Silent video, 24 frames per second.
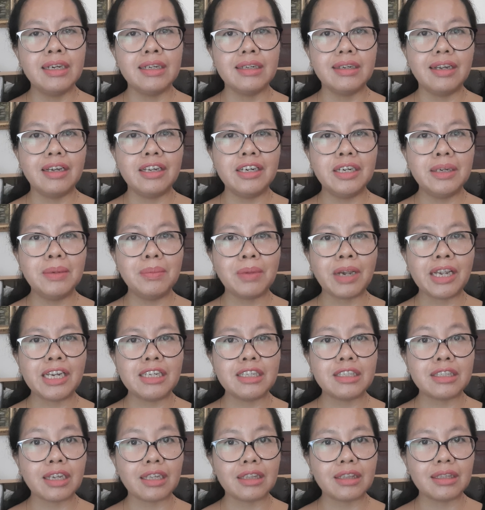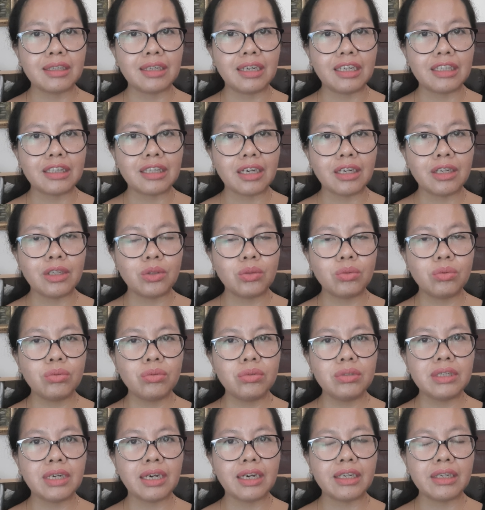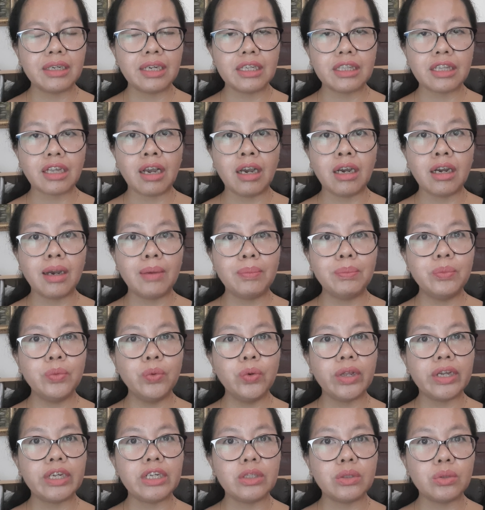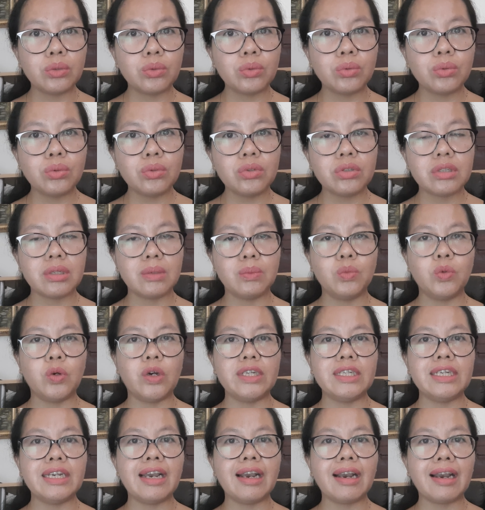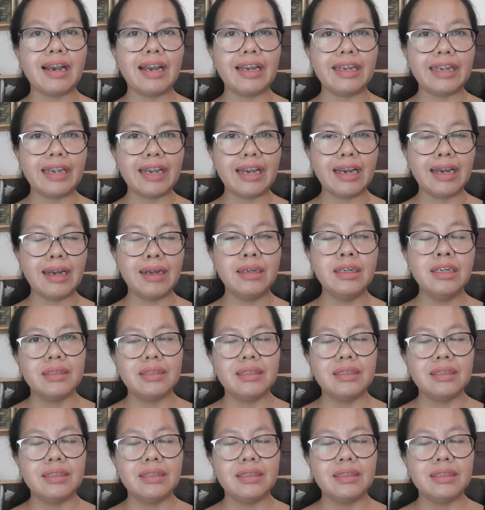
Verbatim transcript: dan di mindset kita itu jangan kita anggap bule itu semuanya kayak